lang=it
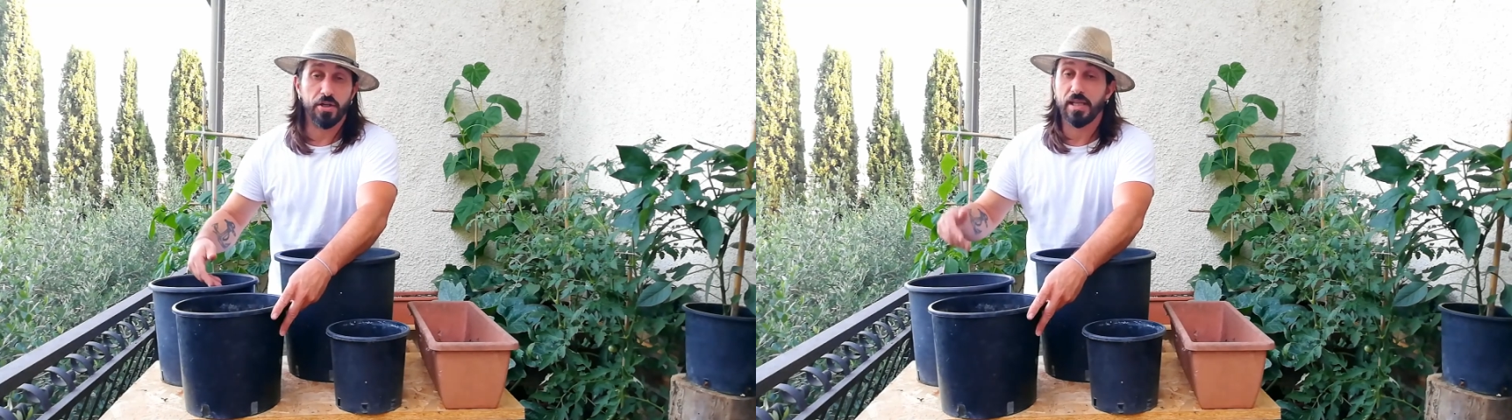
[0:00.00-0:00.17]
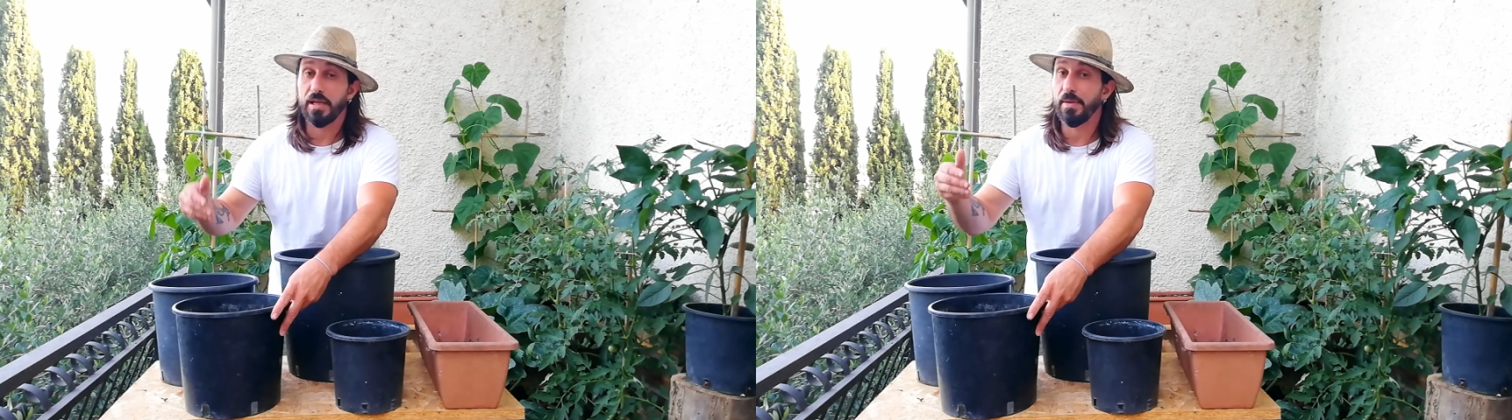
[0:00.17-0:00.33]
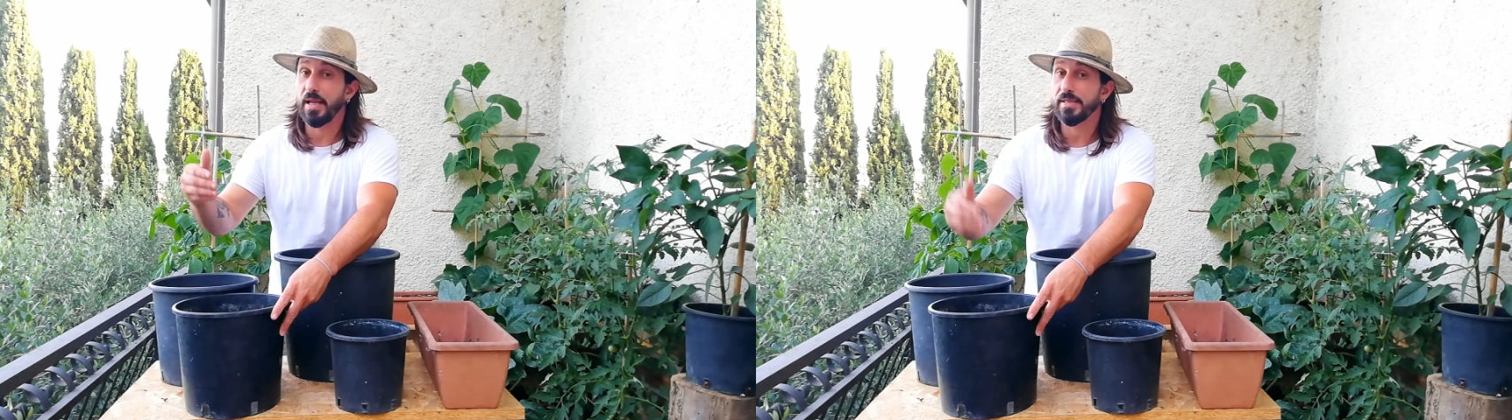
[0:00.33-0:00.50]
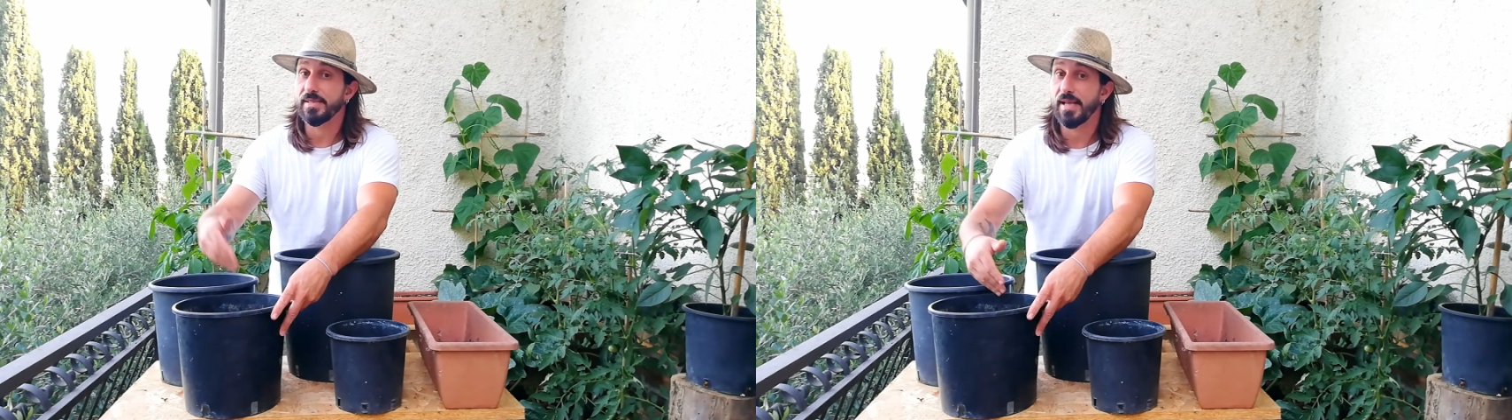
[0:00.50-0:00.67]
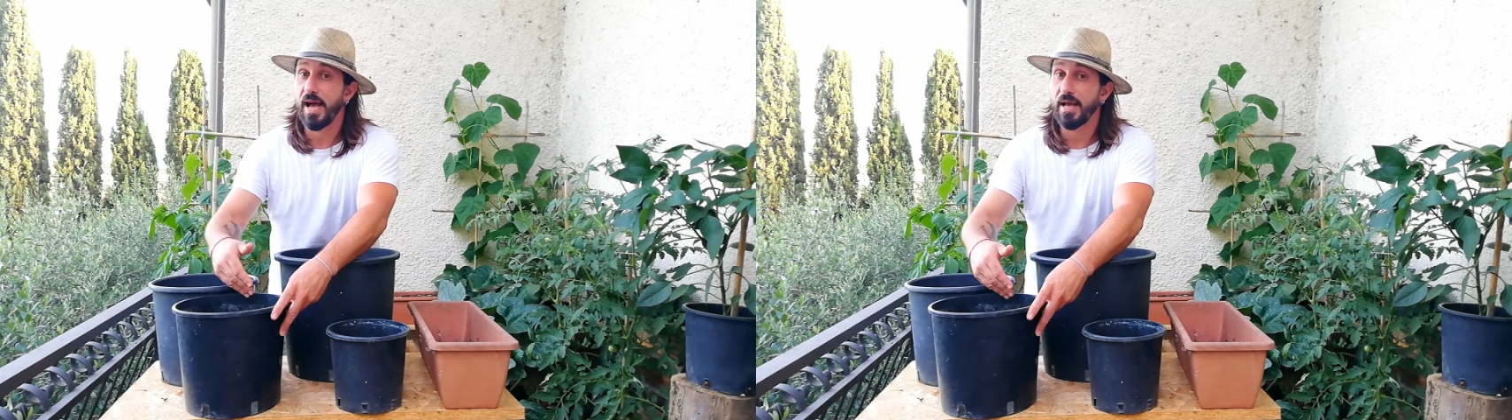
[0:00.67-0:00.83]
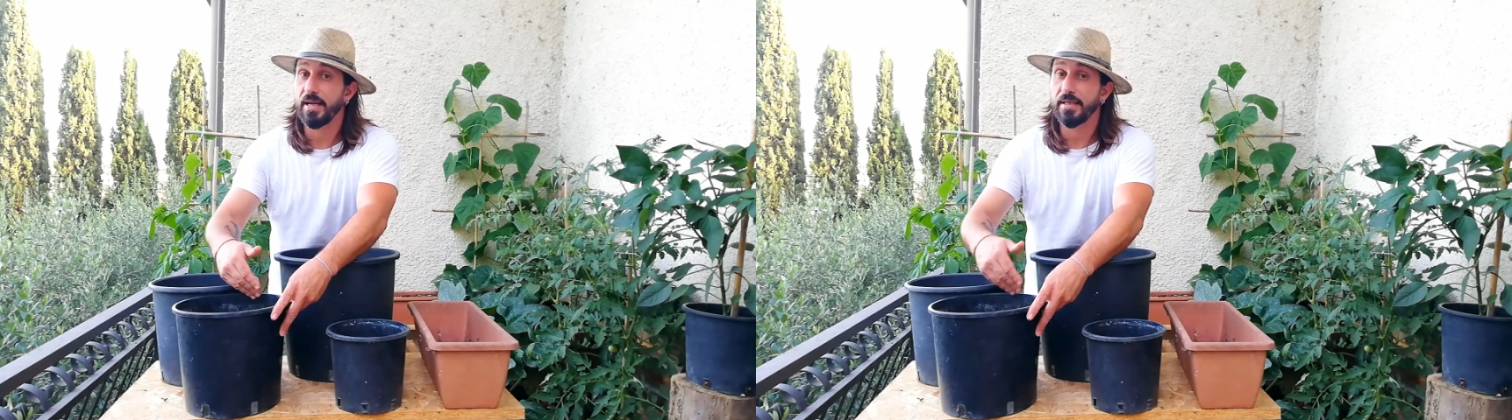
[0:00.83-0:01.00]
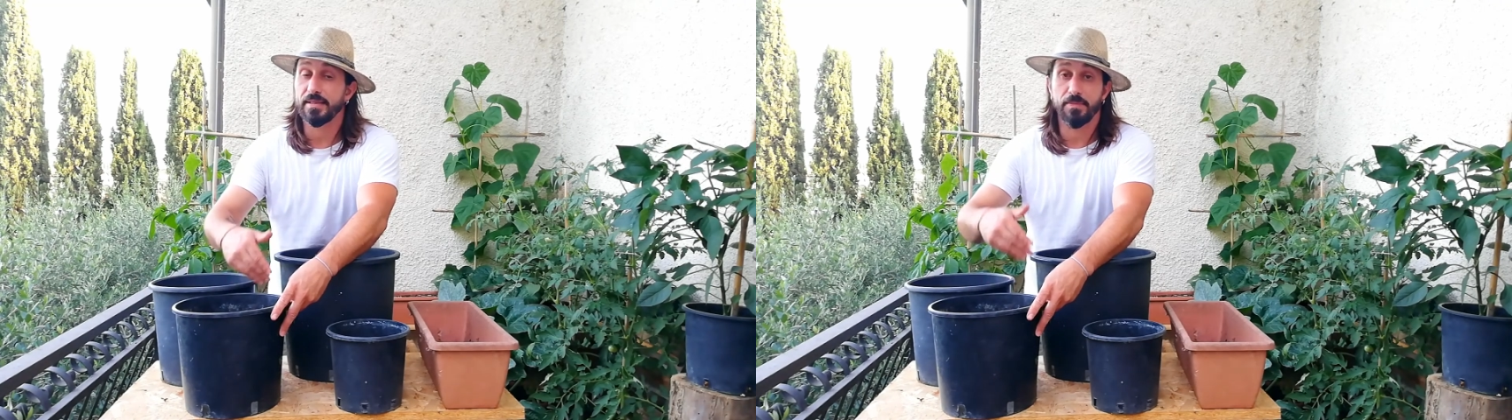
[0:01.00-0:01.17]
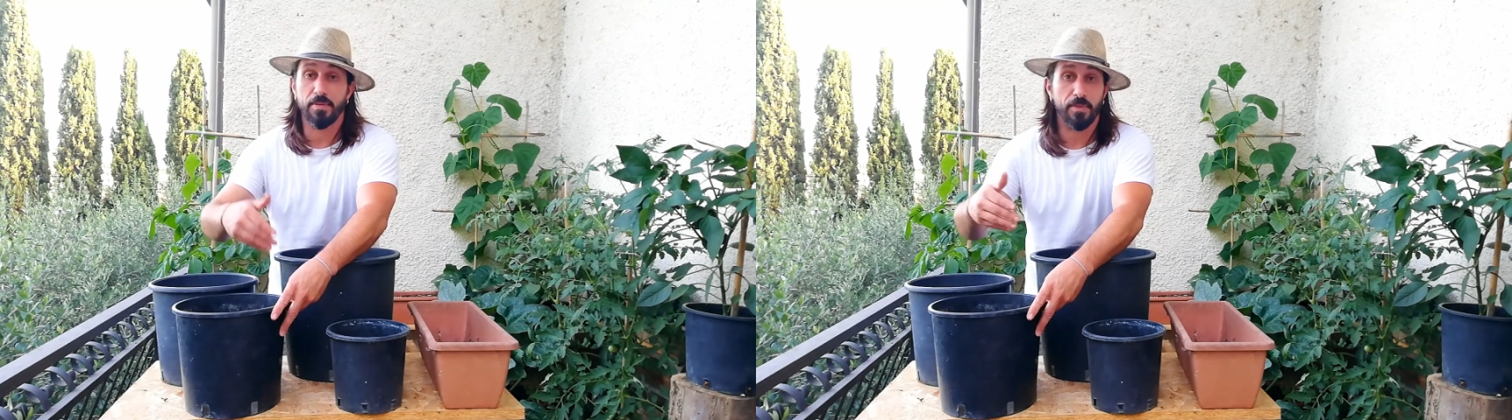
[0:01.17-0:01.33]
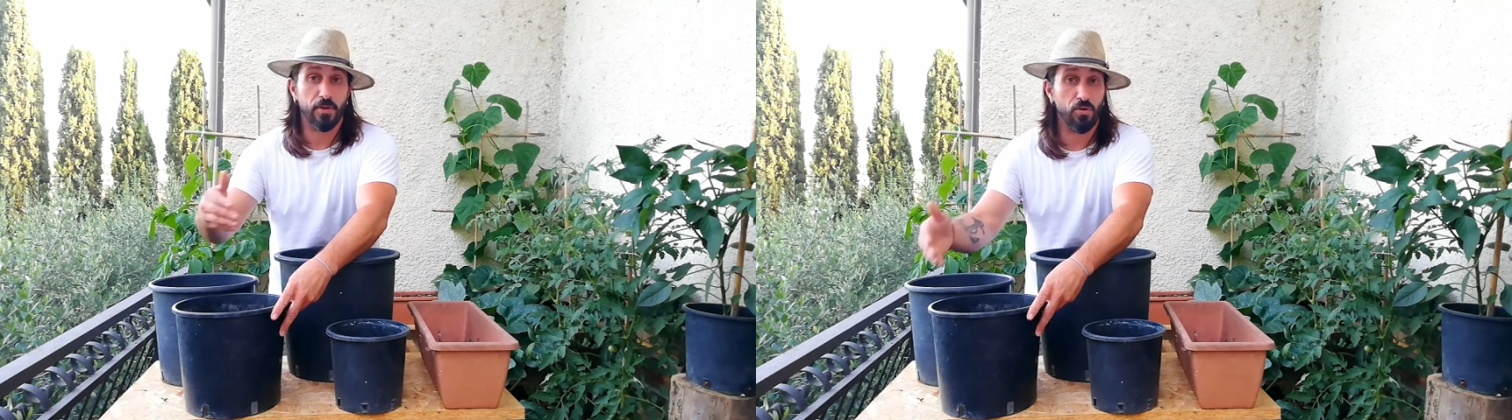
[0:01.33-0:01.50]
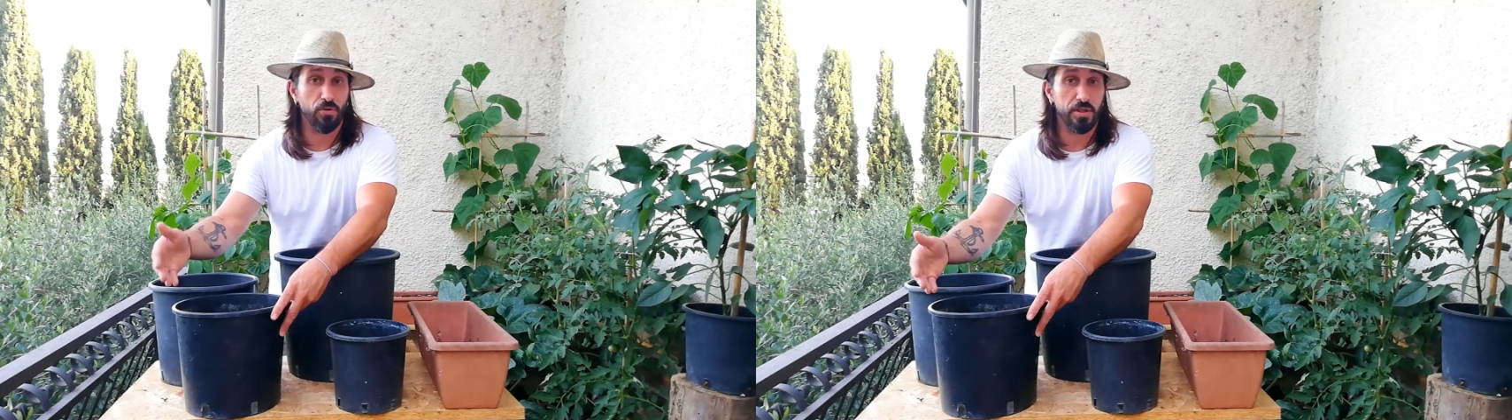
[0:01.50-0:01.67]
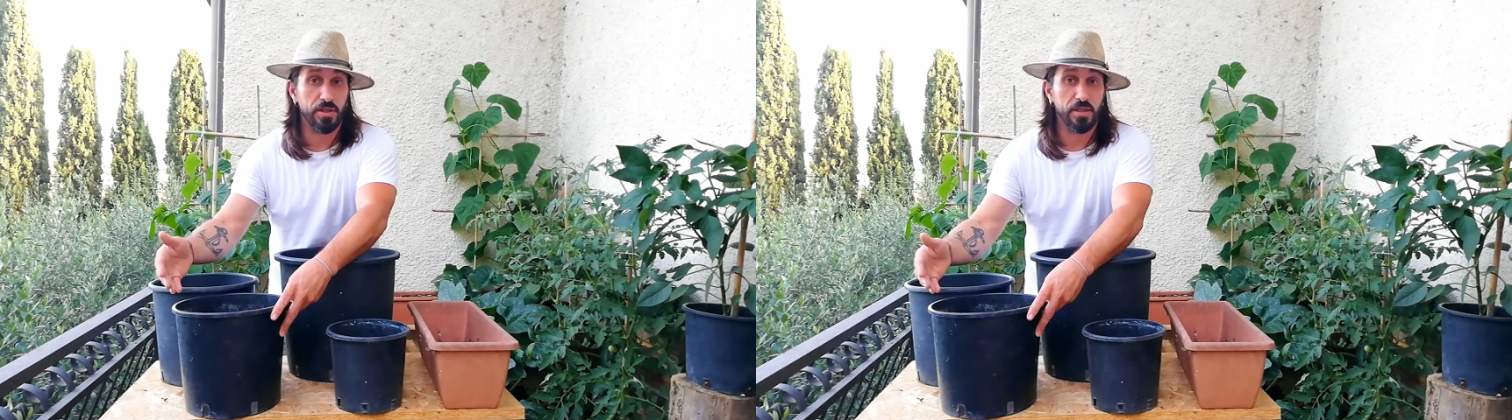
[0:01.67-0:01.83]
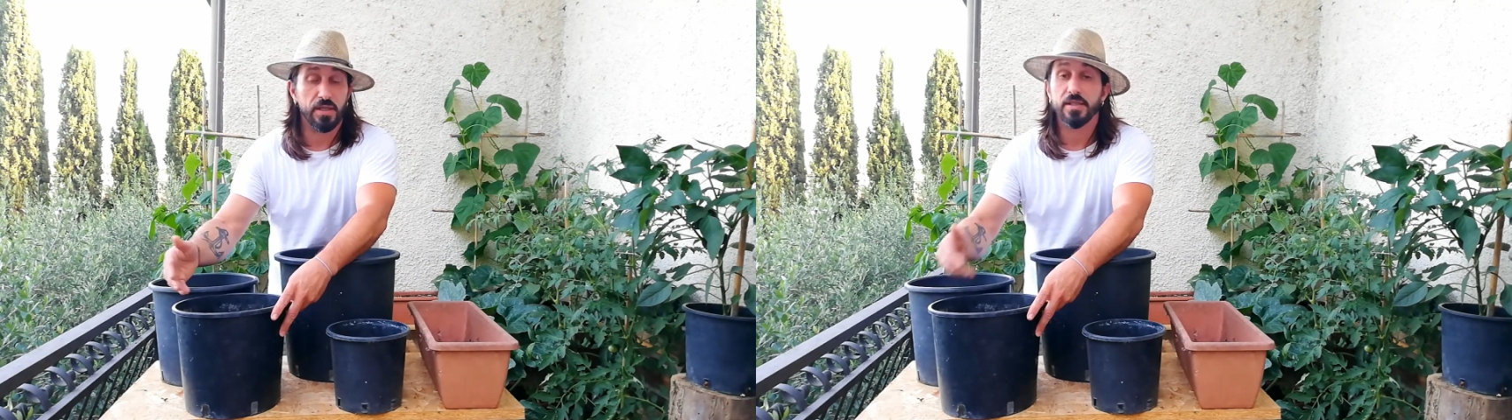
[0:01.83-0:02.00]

delle melanzane, dei peperoni,